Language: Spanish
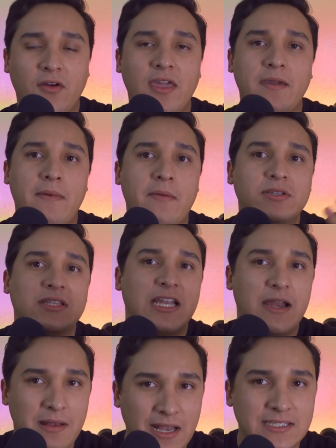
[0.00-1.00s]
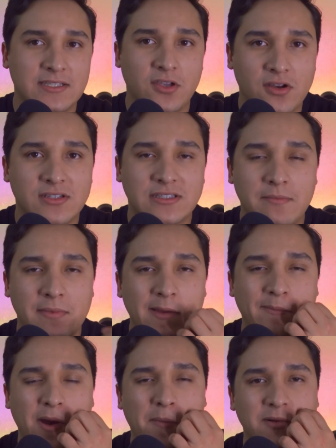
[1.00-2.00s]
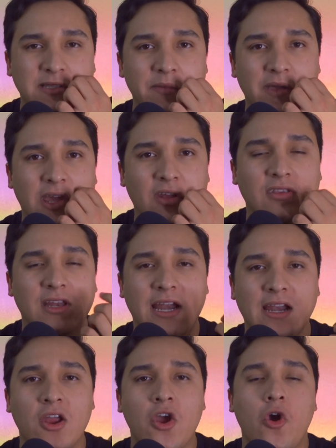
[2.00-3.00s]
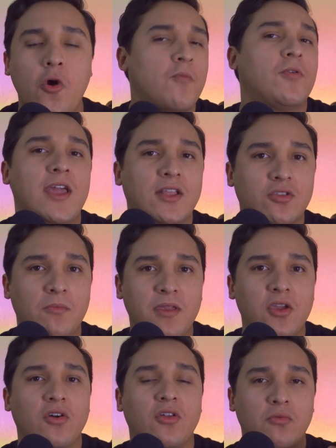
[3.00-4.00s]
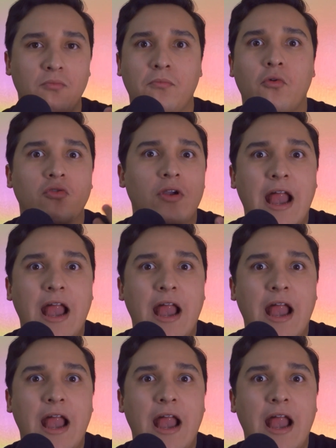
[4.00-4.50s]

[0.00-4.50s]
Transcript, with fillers: oye, vamos a tener las sesiones también, pero pues también quiero tener un proyecto mío de un,